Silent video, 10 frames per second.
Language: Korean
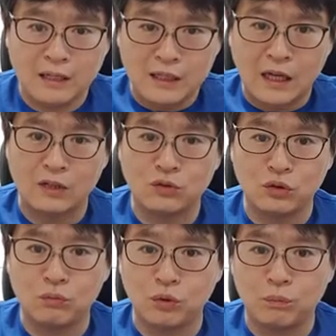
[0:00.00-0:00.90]
양쪽
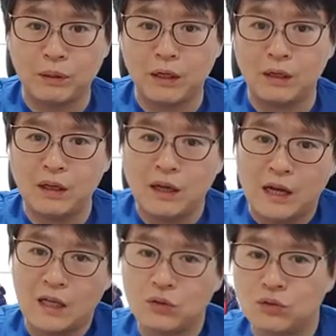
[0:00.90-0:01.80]
목발,
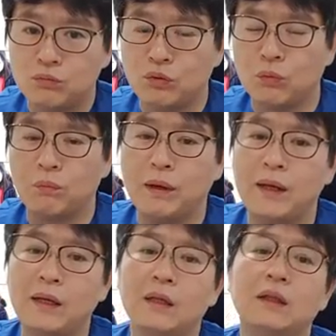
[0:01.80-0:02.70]
한쪽
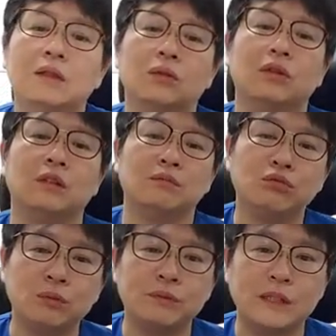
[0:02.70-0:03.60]
목발 또는 이제
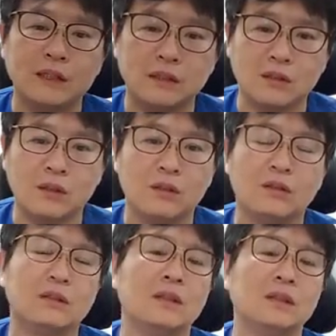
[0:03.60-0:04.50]
무릎 자전거를